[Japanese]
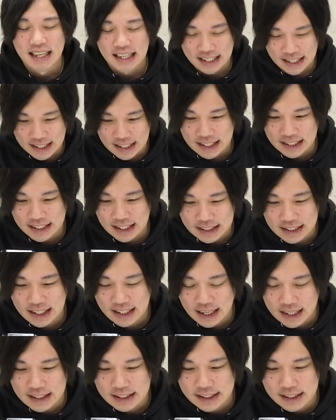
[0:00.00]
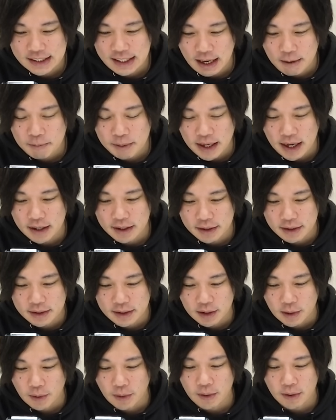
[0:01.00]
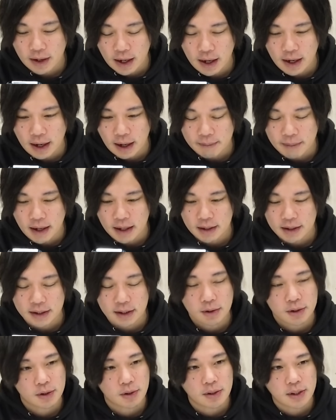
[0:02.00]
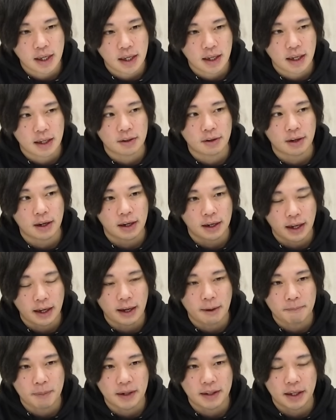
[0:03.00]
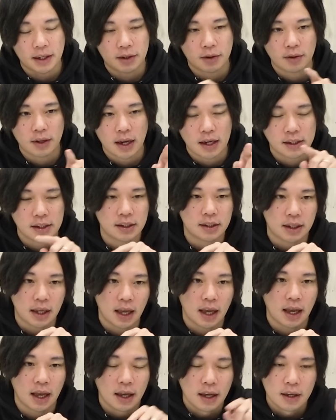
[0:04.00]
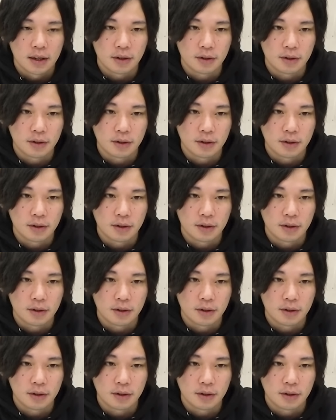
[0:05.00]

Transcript: なんで貫通タイプであるっていう方が、まあ、自己制限とかはね、やっぱり適当に弾いて、